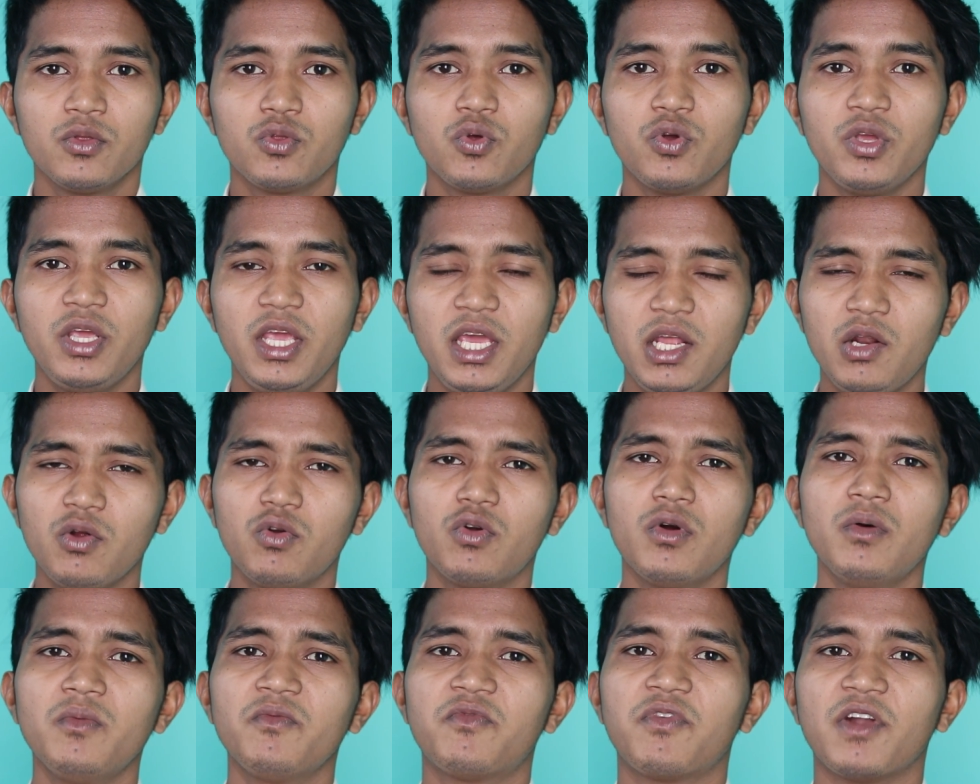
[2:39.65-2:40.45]
তো
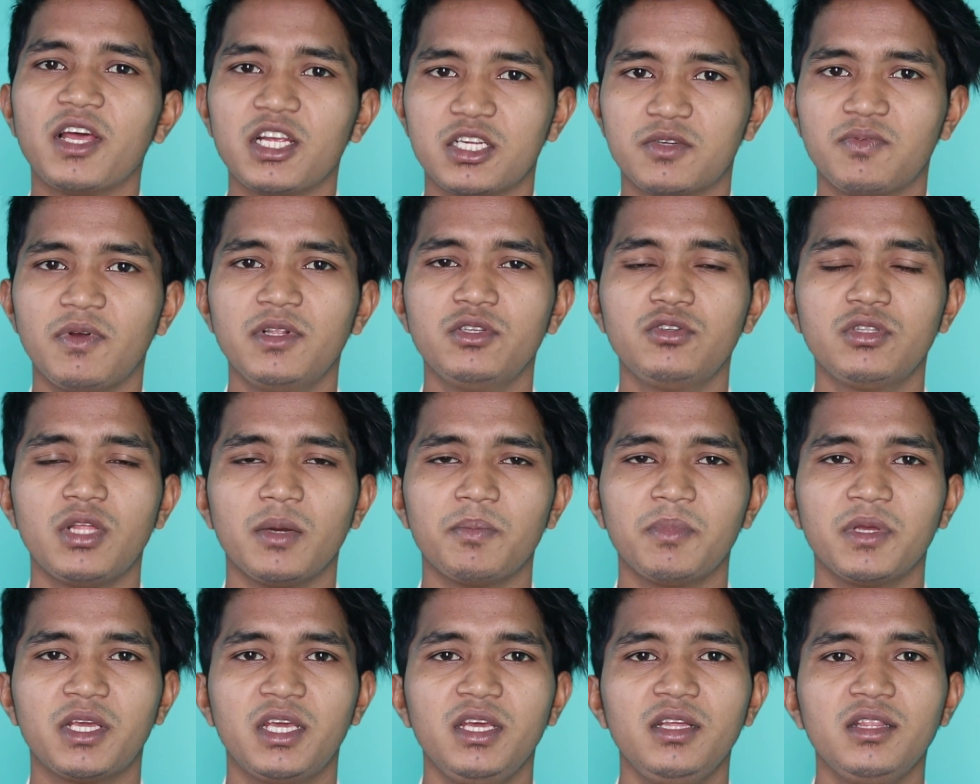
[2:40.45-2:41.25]
এরকম ফ্ল্যাশ ফাইল যদি
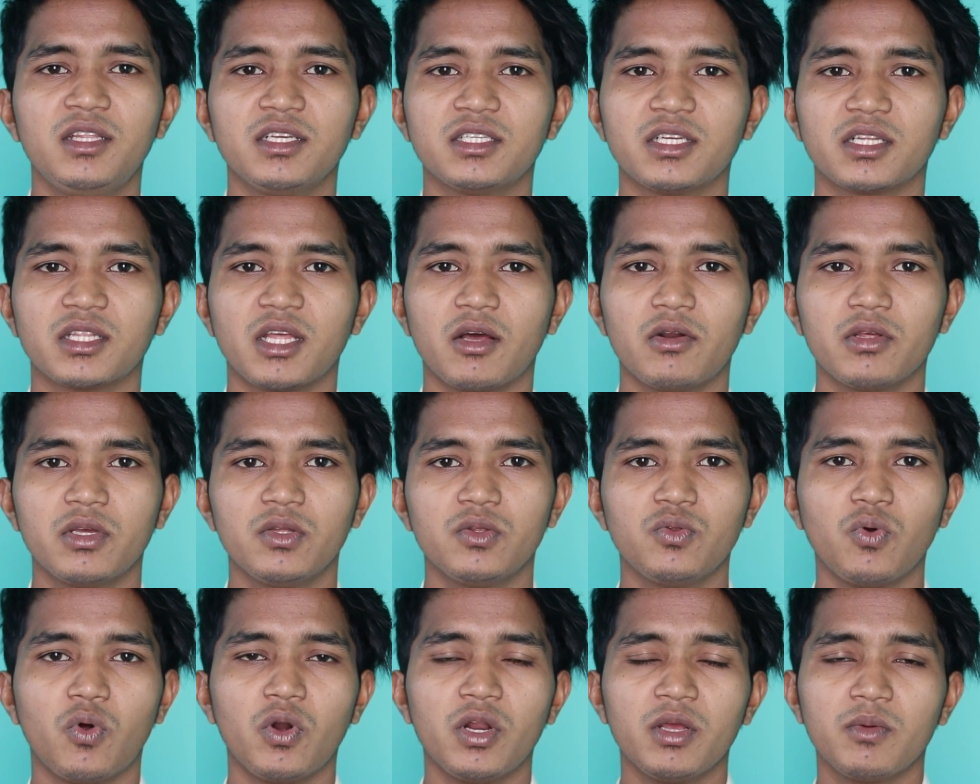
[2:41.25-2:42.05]
আপনি কিনতে চান তাহলে
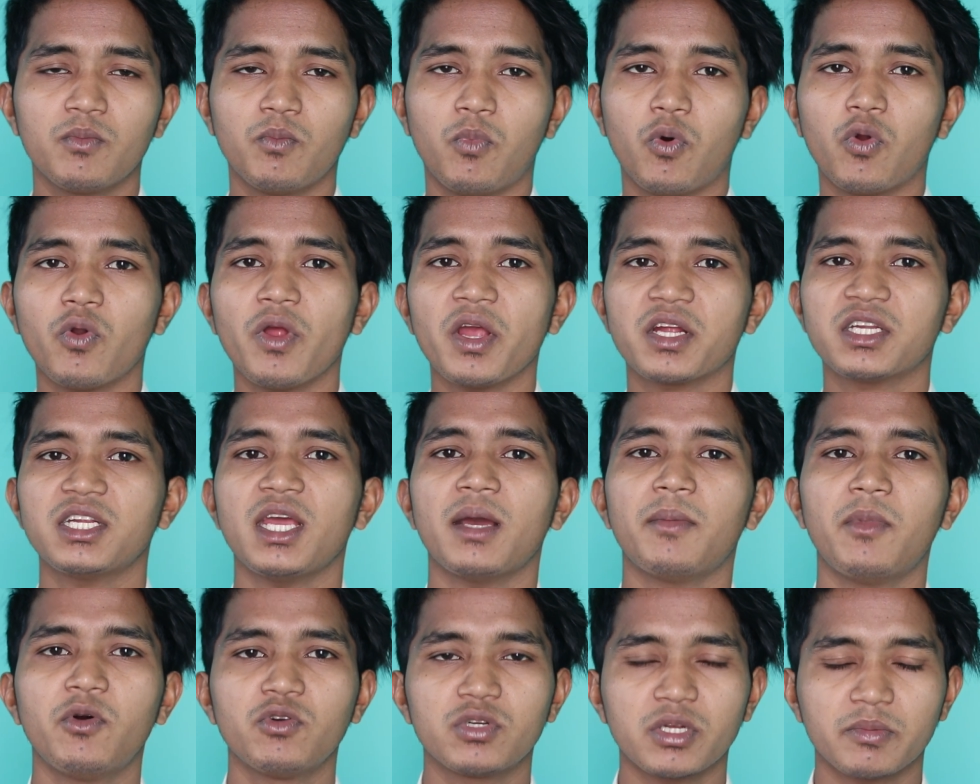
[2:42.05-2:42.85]
কিন্তু অনেক বড় একটা
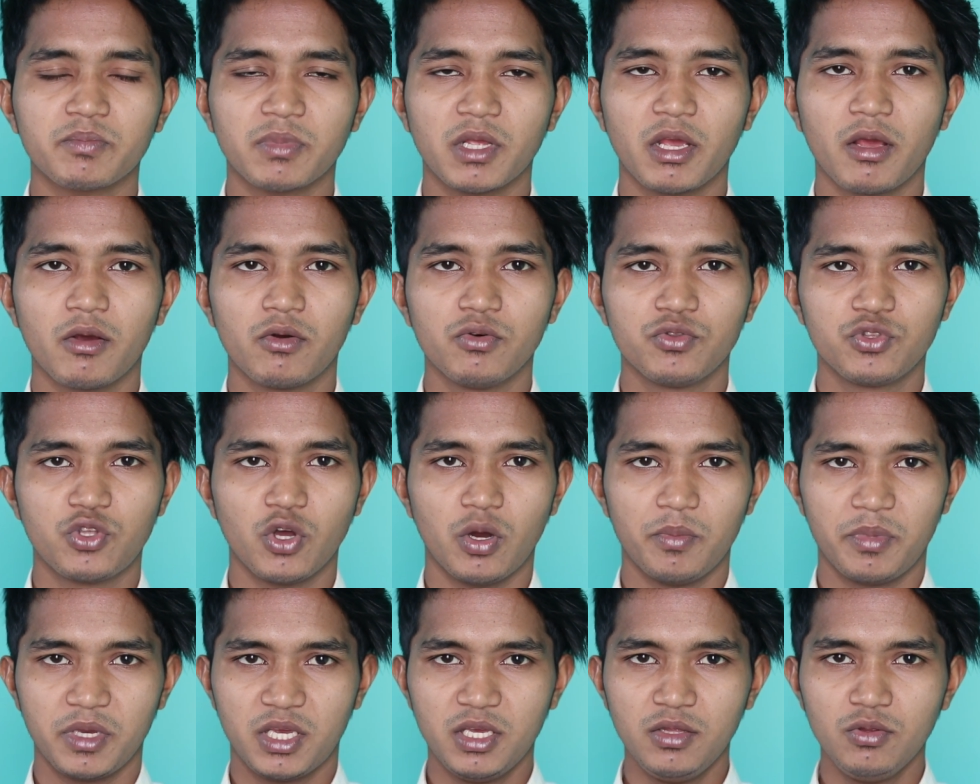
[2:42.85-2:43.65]
অ্যামাউন্ট আপনাকে
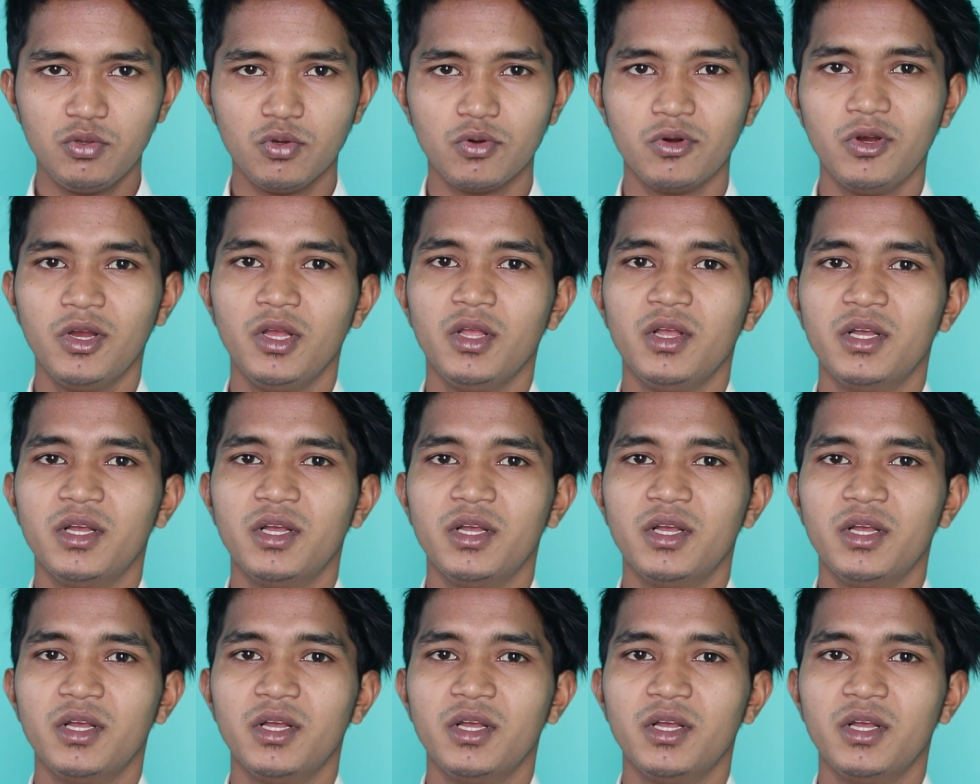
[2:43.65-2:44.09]
গুনতে হবে কিন্তু